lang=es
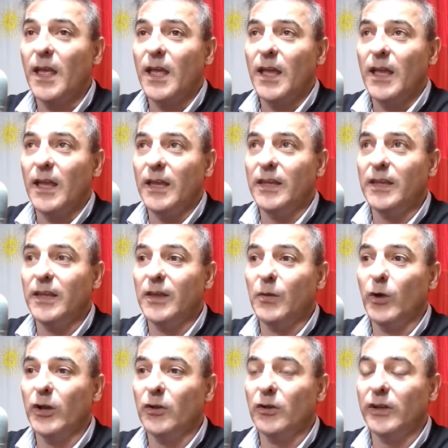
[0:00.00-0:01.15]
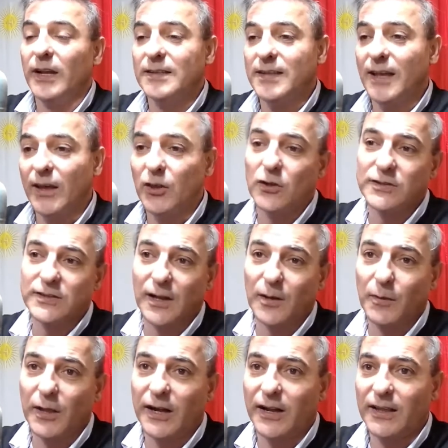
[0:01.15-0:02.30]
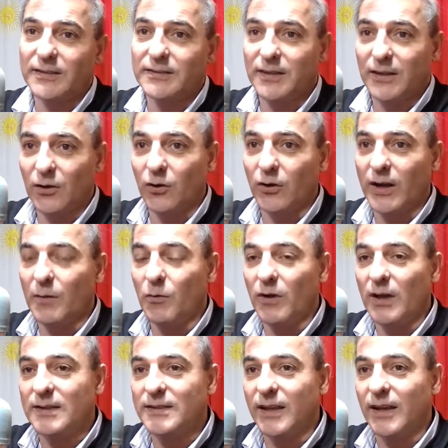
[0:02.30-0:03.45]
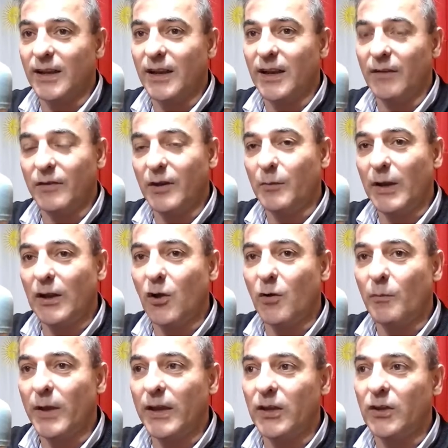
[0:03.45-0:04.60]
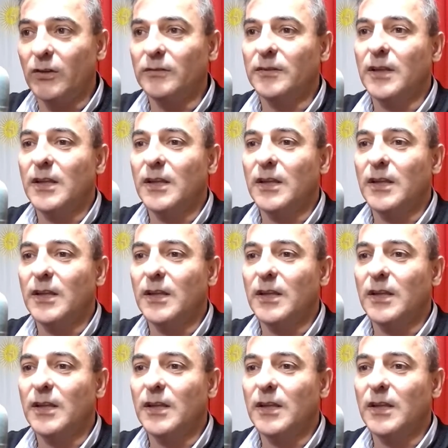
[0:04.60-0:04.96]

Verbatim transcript: Y bueno, gracias a Dios, el viernes logramos hacer la firma del convenio